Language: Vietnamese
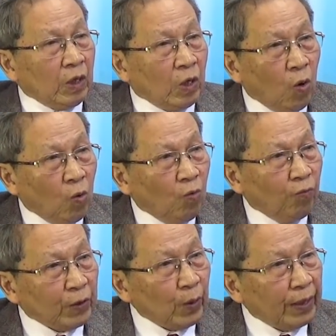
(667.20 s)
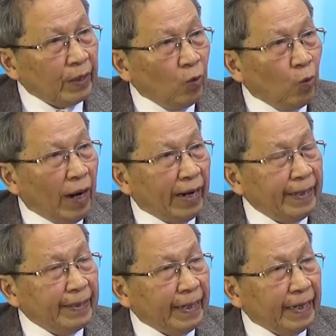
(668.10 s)
Cùng với toàn cầu hóa
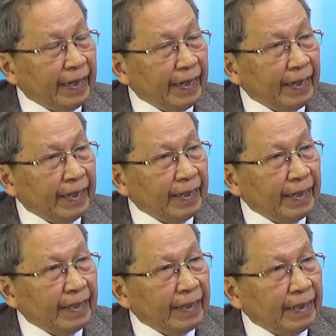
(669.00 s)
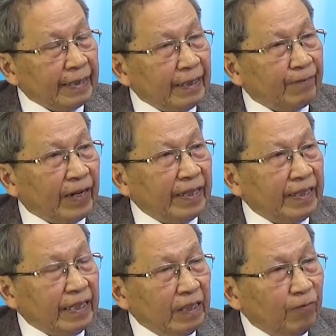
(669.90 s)
kinh tế, sự phát
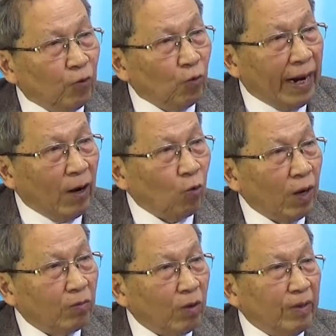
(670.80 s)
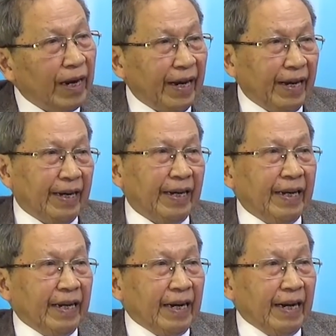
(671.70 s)
triển những vũ bào khoa học công nghệ,
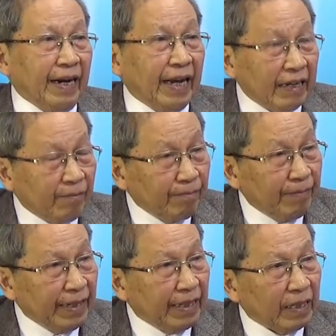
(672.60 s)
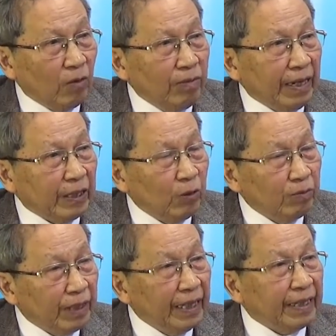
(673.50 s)
đặc biệt là công nghệ
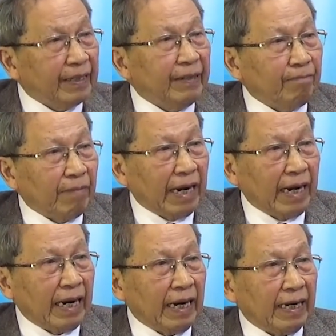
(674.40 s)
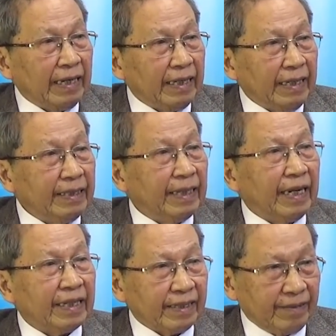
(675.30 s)
thông tin, mạng
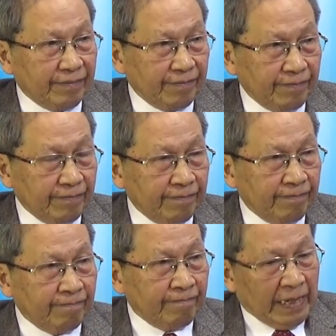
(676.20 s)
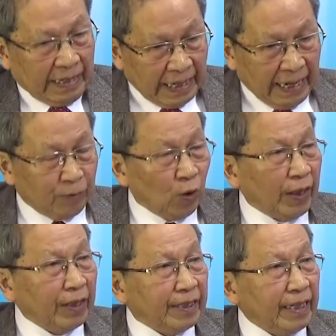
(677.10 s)
internet, để làm cho
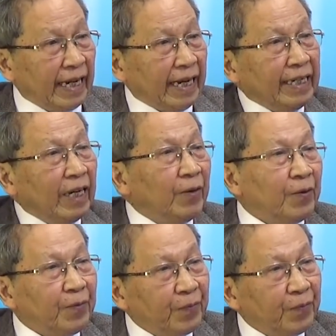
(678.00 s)
loài người xích lại gần nhau.